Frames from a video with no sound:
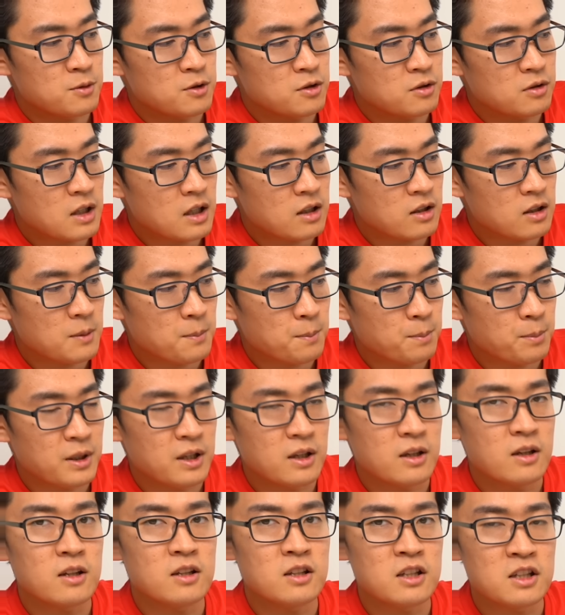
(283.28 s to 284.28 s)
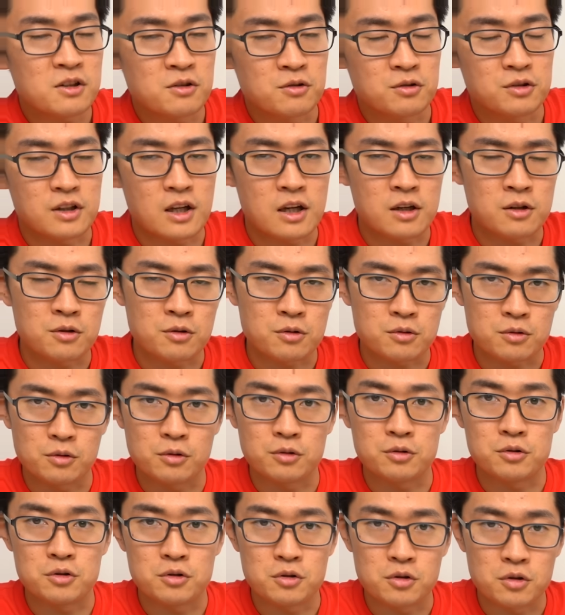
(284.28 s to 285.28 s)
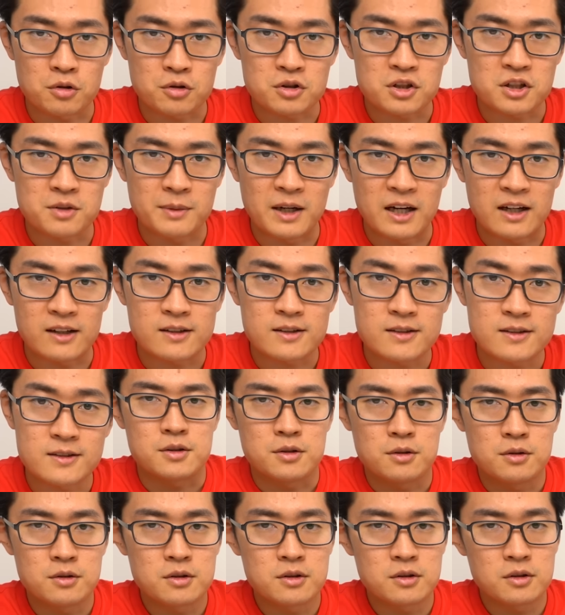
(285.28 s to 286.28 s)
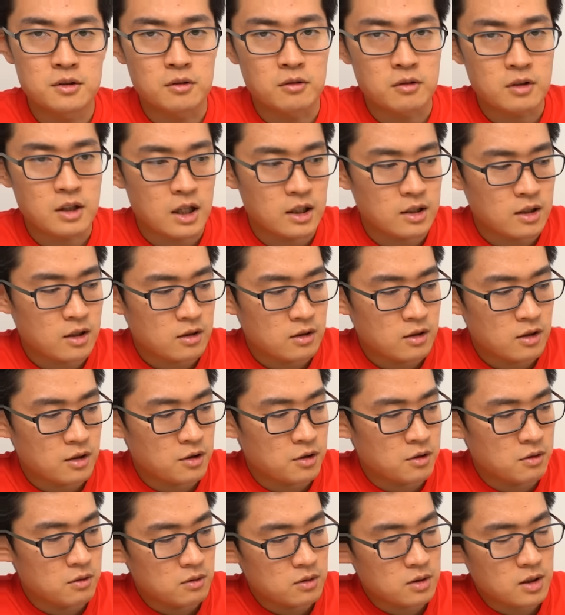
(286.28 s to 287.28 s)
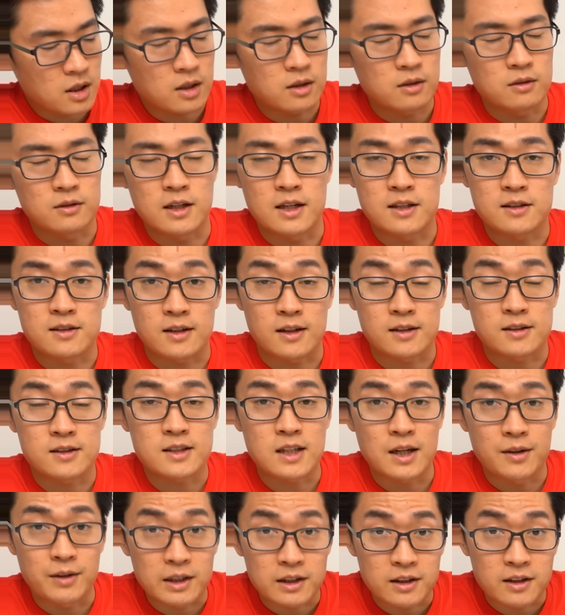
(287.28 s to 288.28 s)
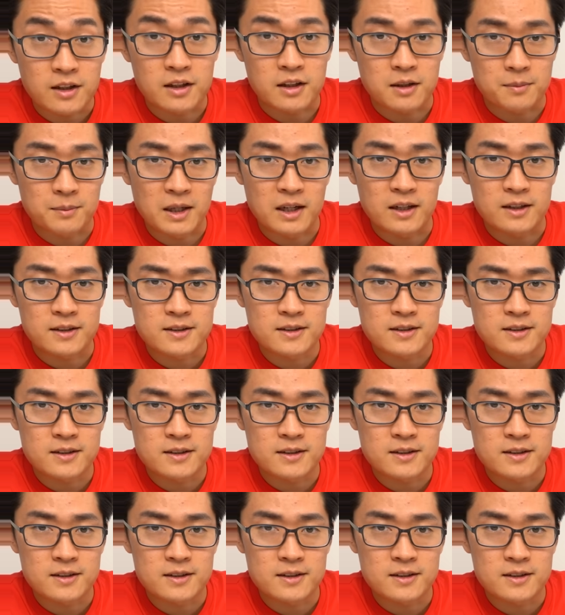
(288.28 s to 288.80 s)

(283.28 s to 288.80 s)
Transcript: 中段に P2 の電力を入力します。そうすると下段に Q3 の熱が伝わっていきま